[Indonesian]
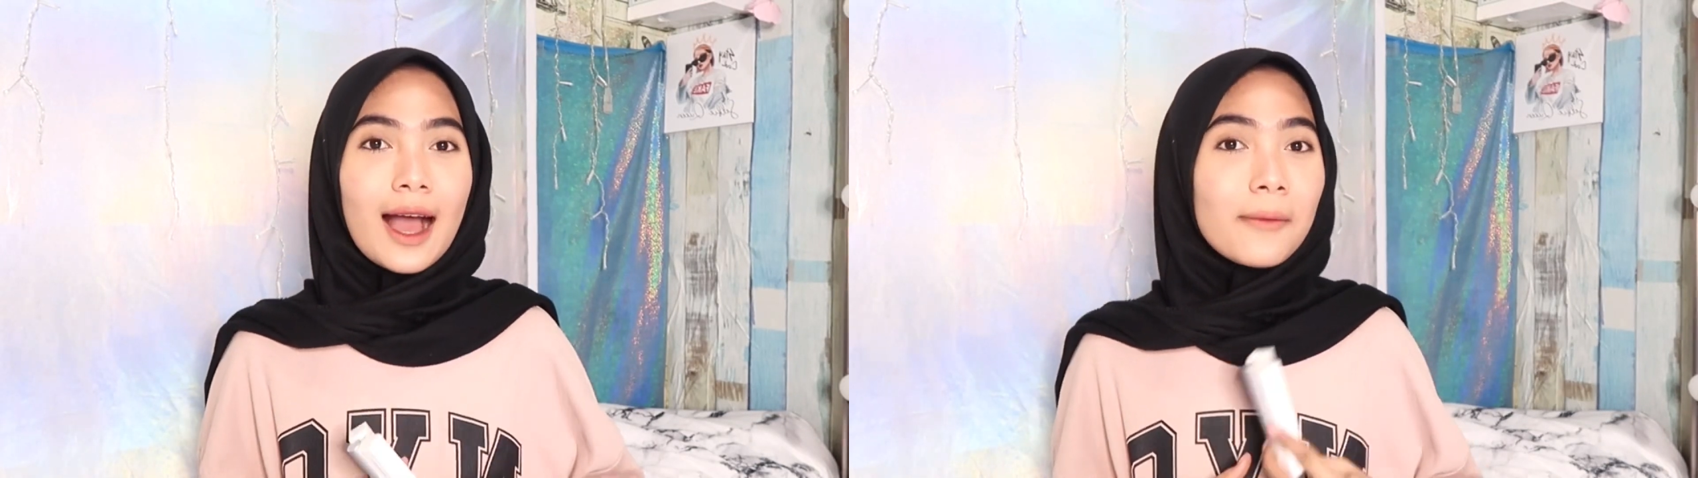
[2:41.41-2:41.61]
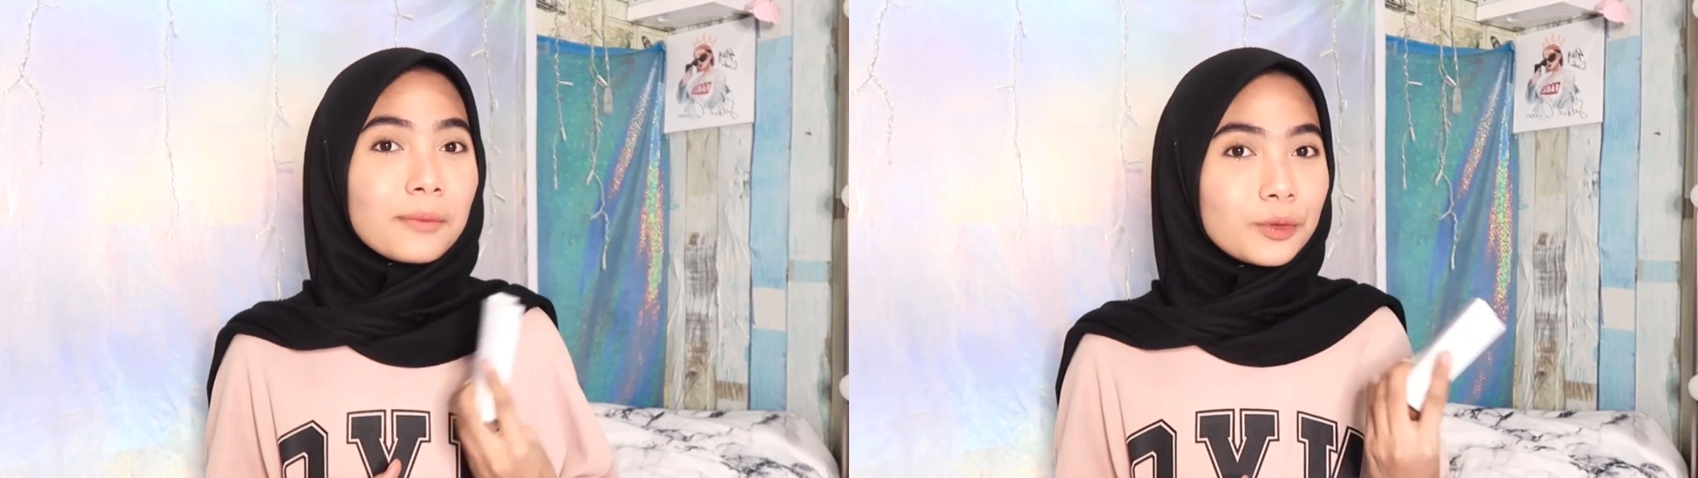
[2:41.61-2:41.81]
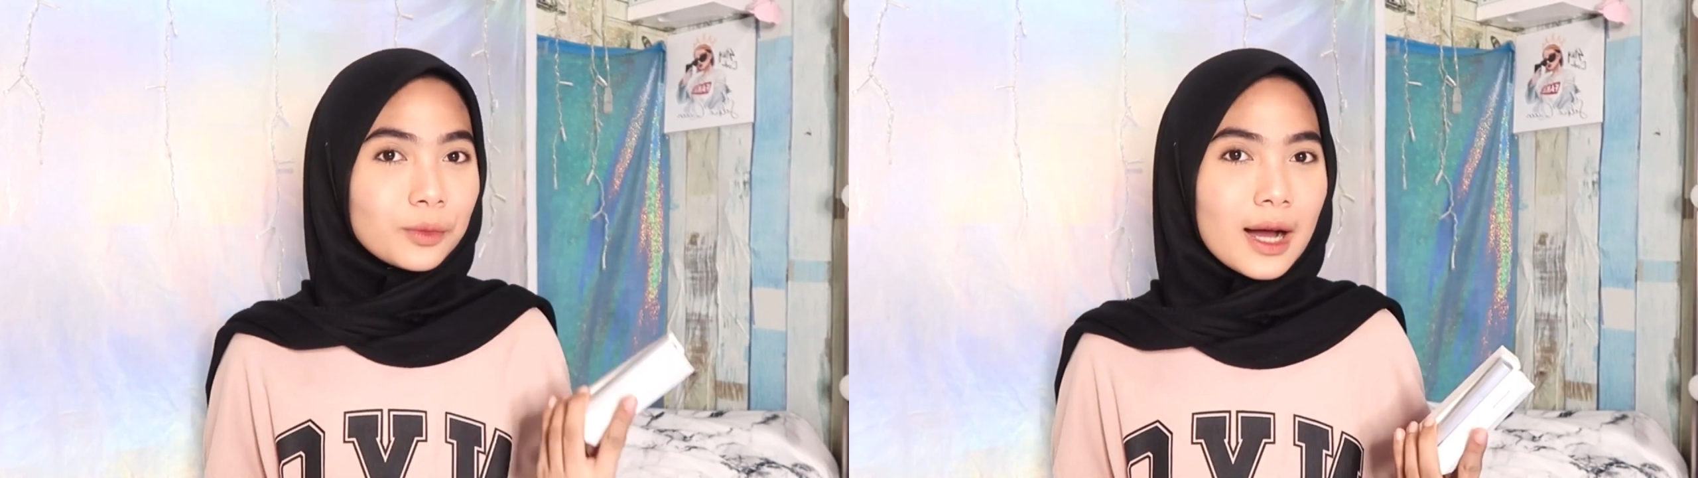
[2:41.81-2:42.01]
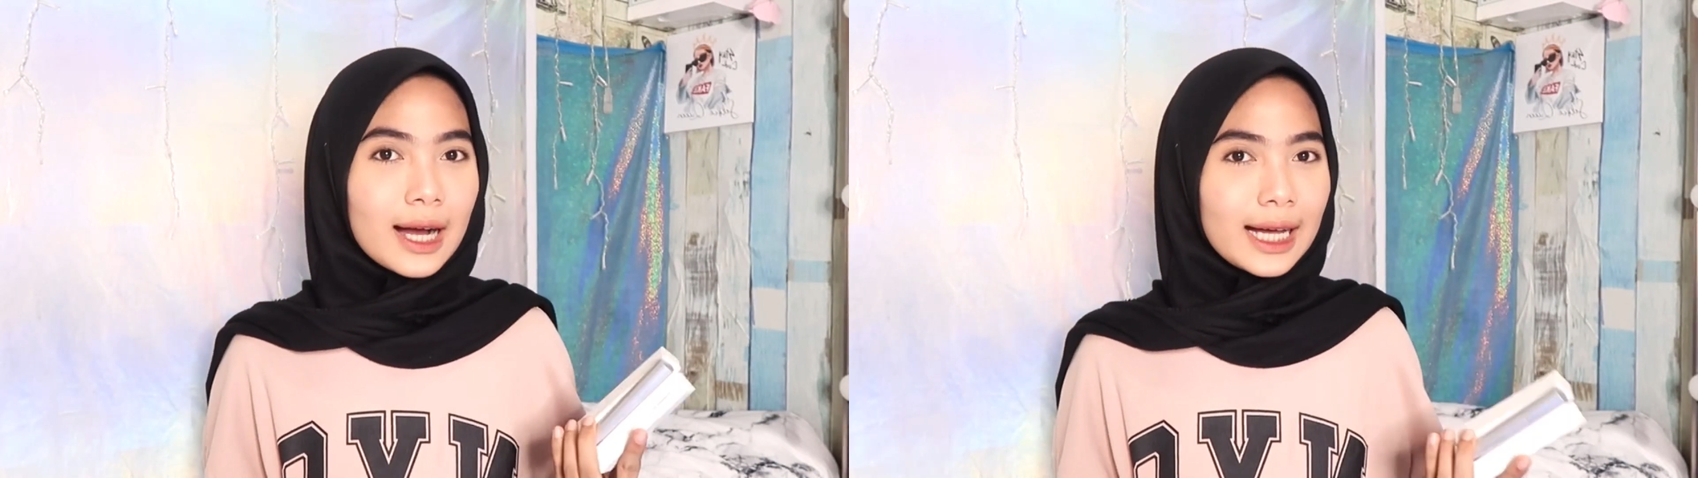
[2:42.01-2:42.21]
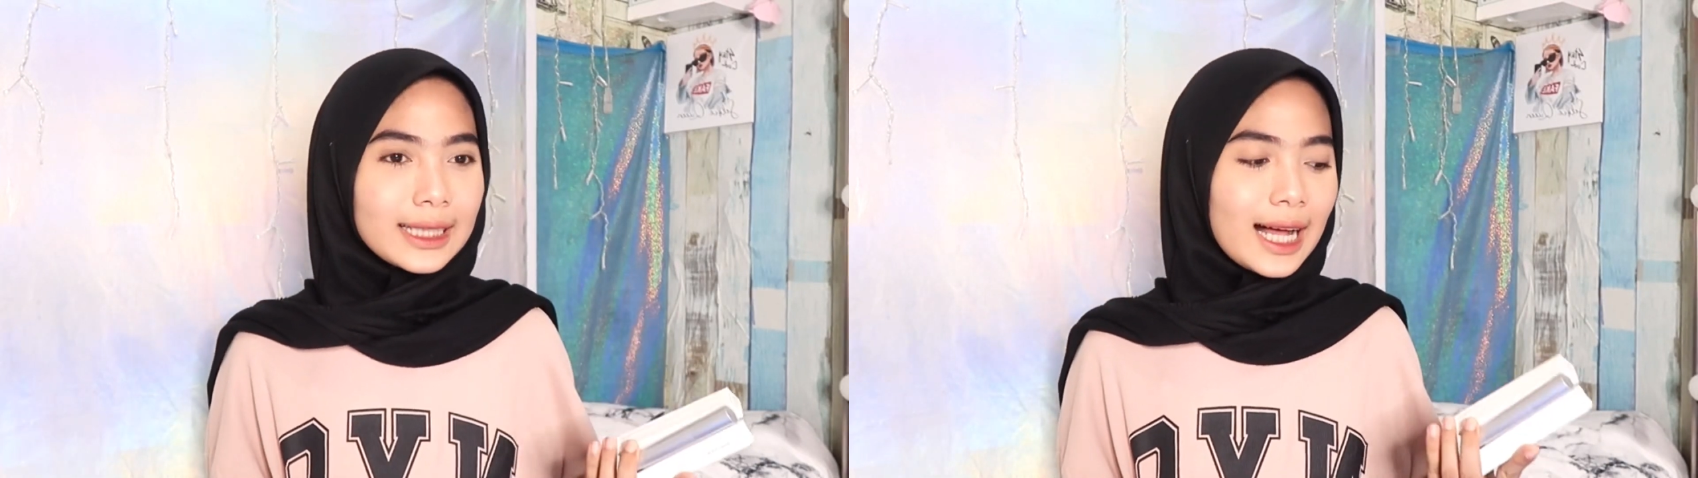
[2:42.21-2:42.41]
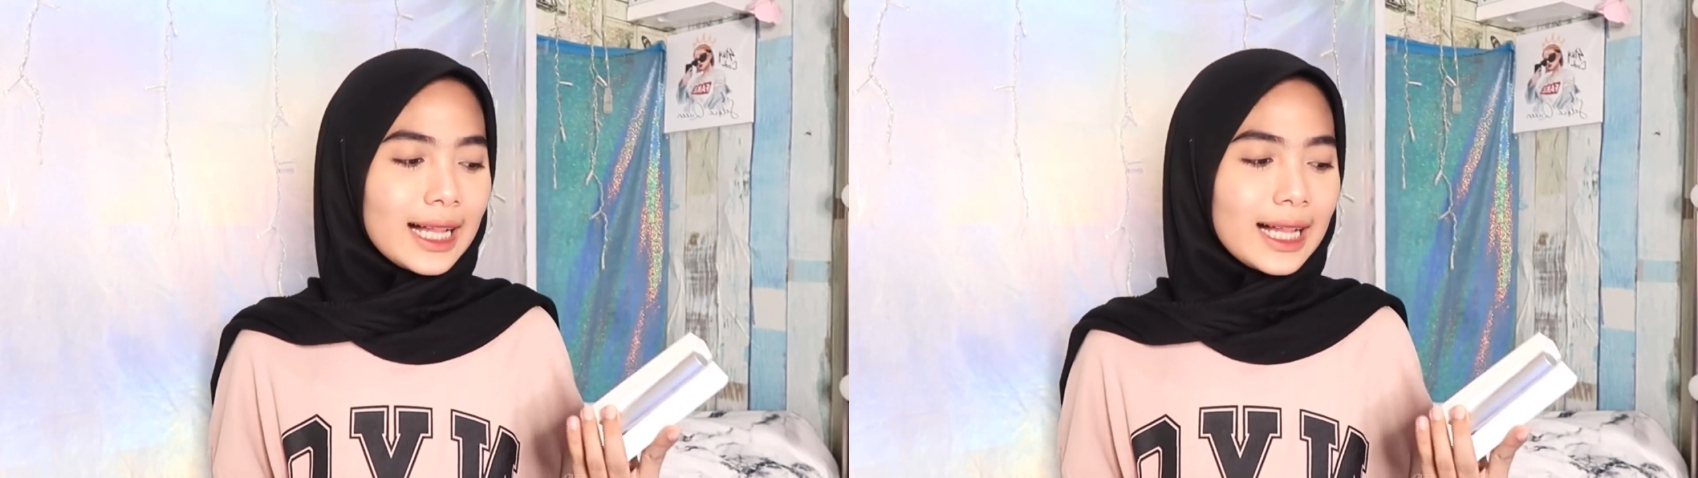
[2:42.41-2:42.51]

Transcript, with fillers: ampuh banget